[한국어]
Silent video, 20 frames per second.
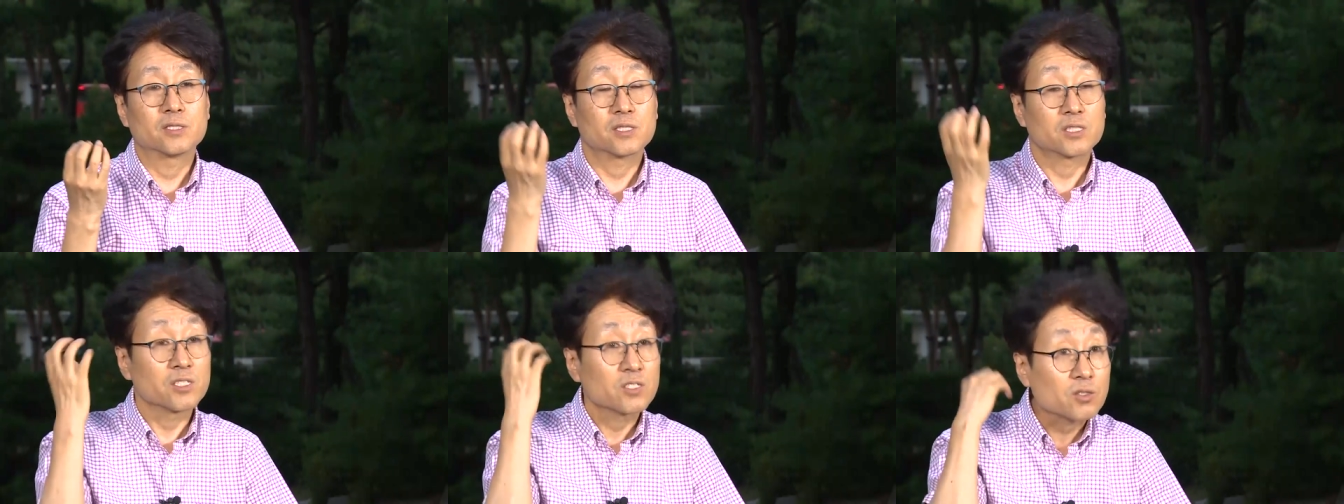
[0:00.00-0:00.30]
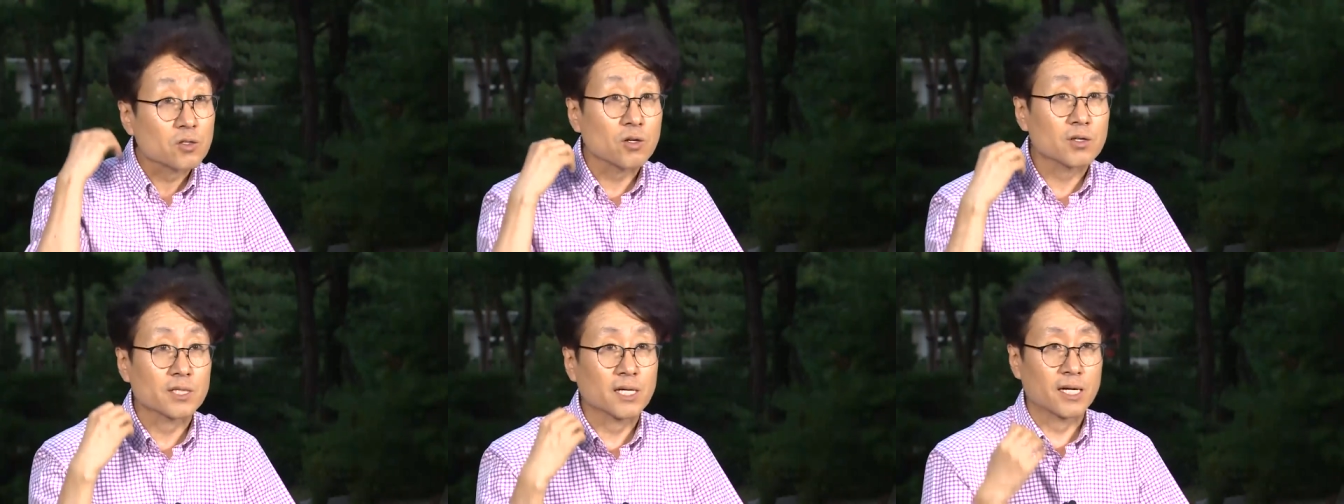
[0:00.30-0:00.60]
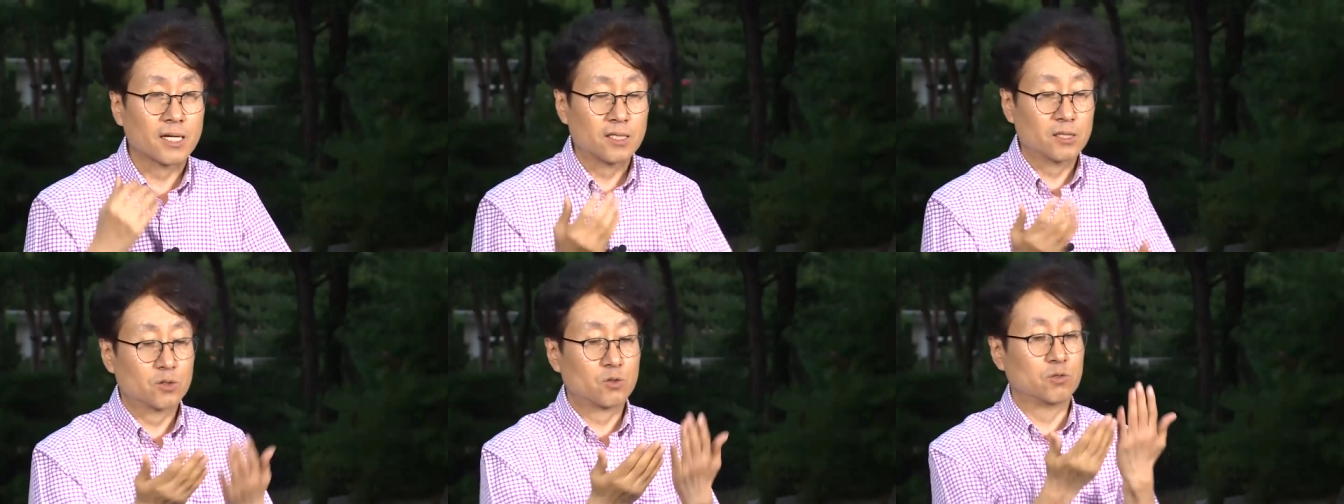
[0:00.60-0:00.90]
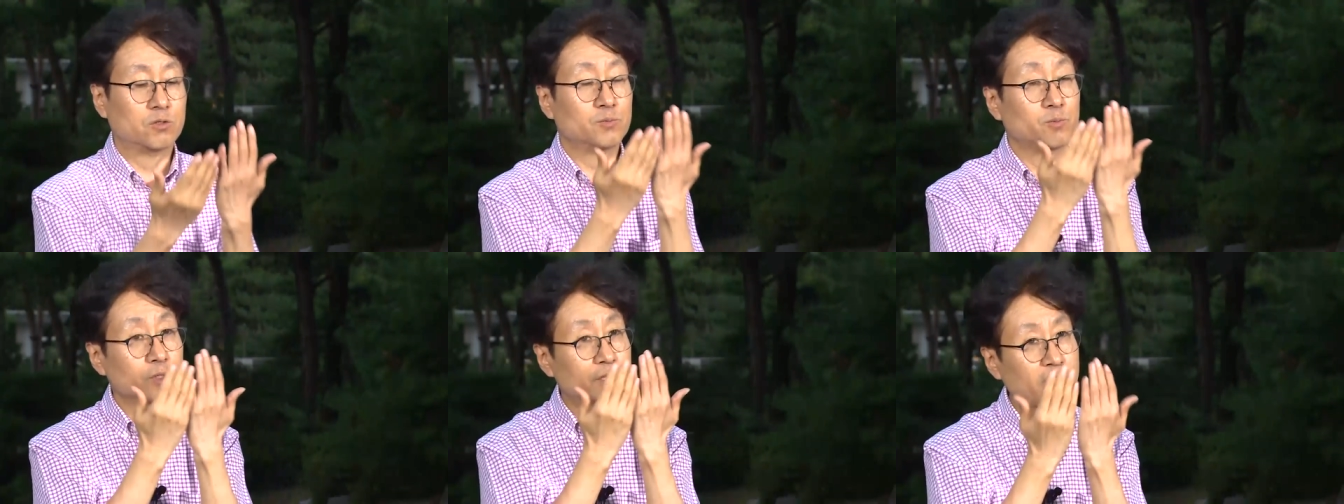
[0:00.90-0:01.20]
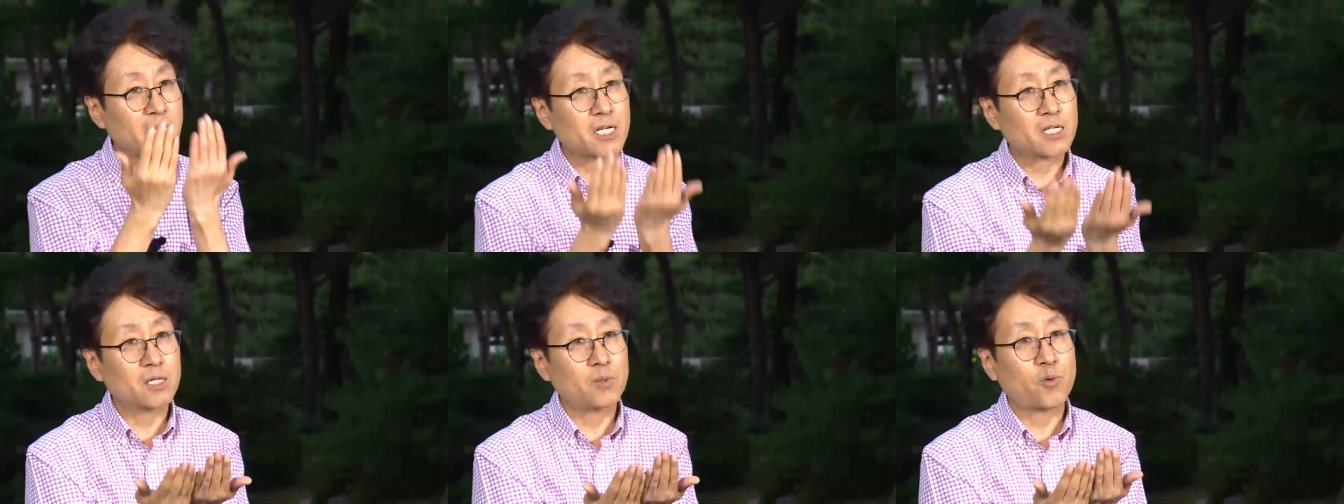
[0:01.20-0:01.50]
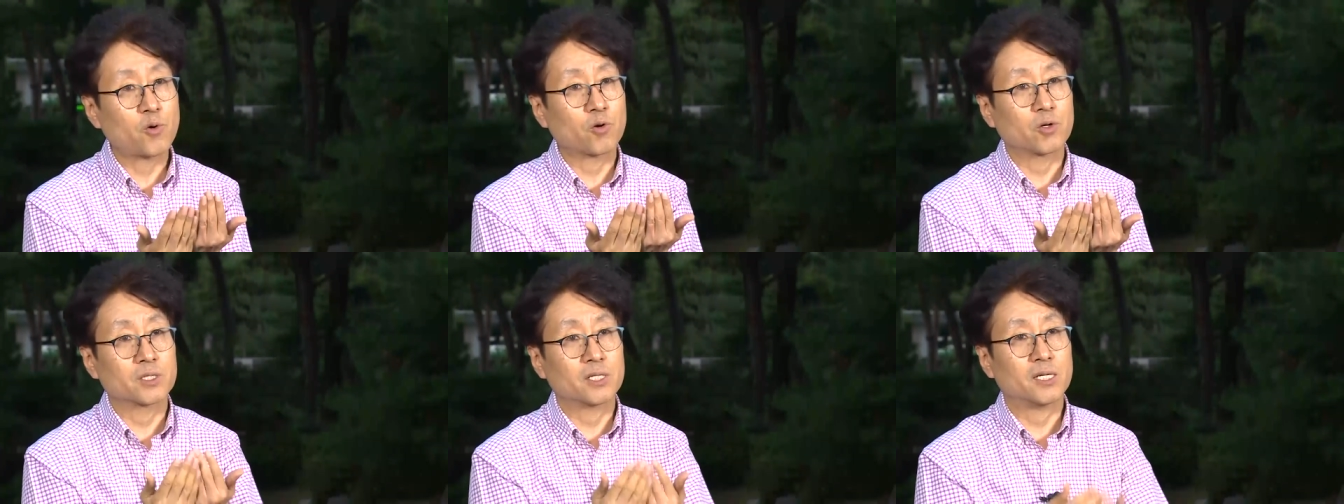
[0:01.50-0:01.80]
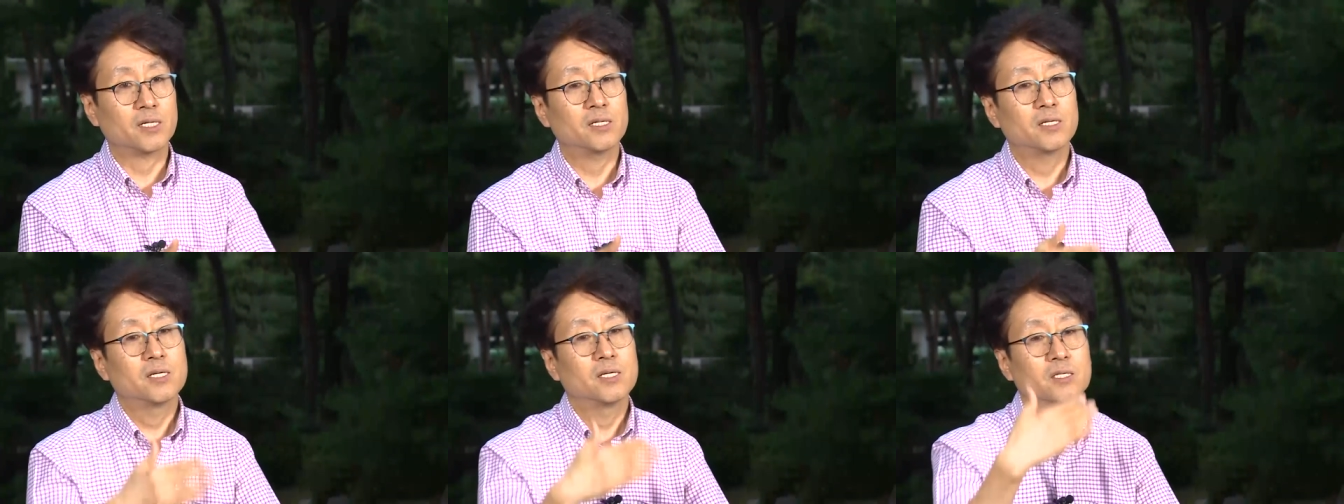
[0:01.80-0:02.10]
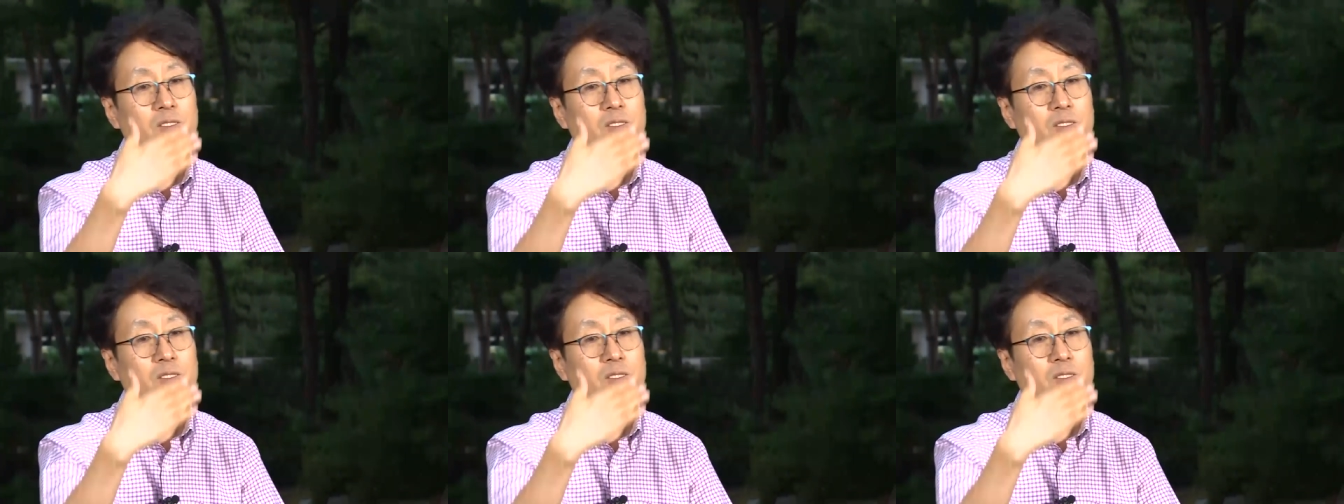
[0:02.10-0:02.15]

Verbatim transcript: 듣거나 또는 뭐 책을 보거나